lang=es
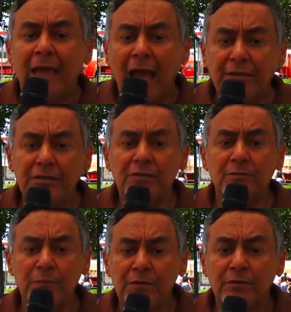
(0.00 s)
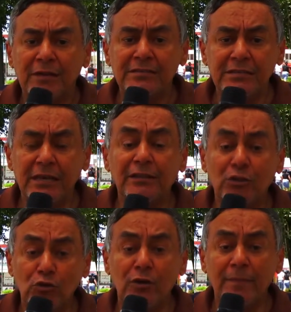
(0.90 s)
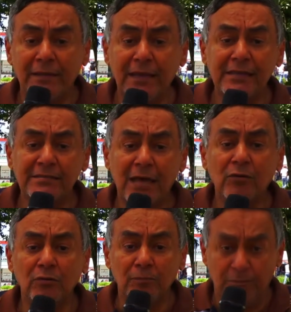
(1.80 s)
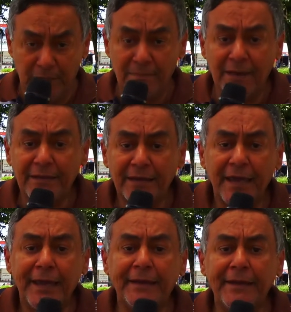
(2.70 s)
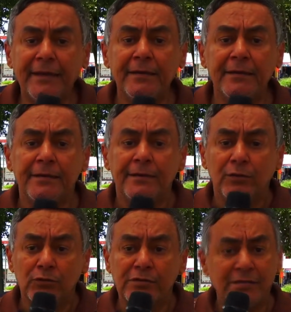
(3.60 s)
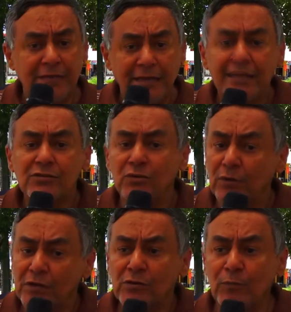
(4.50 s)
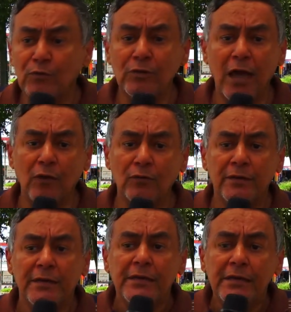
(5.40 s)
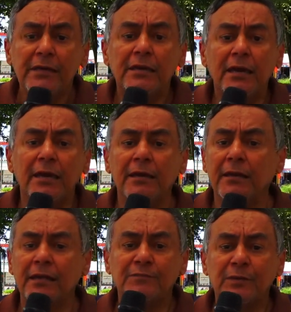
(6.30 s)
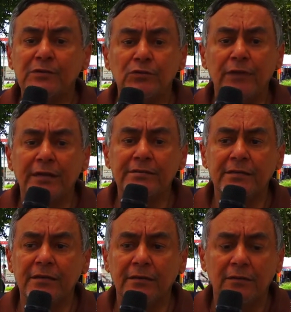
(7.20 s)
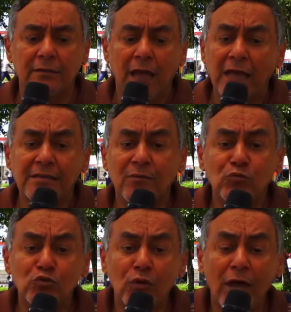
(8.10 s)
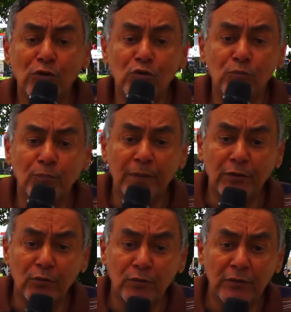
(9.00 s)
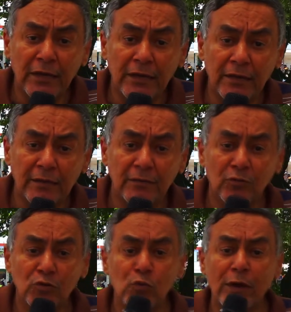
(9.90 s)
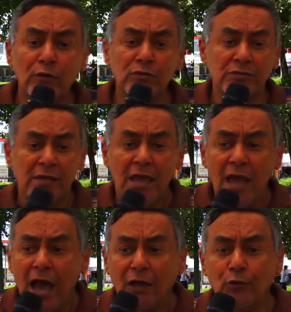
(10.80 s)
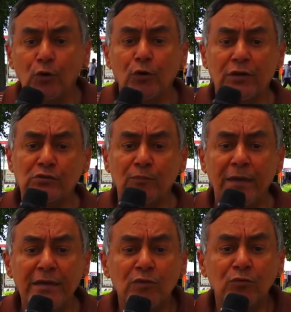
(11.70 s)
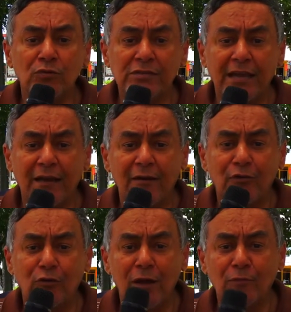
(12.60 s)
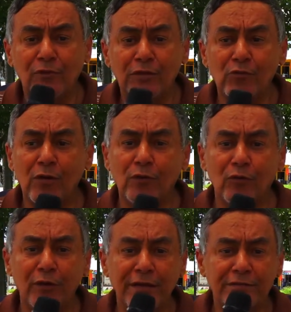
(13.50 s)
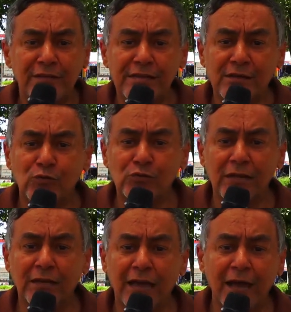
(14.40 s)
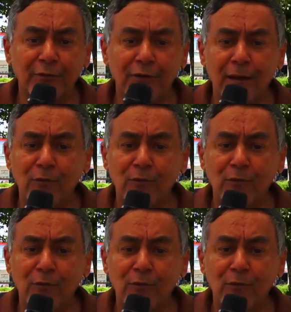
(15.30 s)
Allí viví un accidente, y yo demandé al Estado, demanda que gané, entonces en eso, eso por un lado. Y que las personas eh, hacen mucho daño, perdón, eh, los huecos a todo lo que son vehículos, acaba con amortiguadores, desajusta el carro, la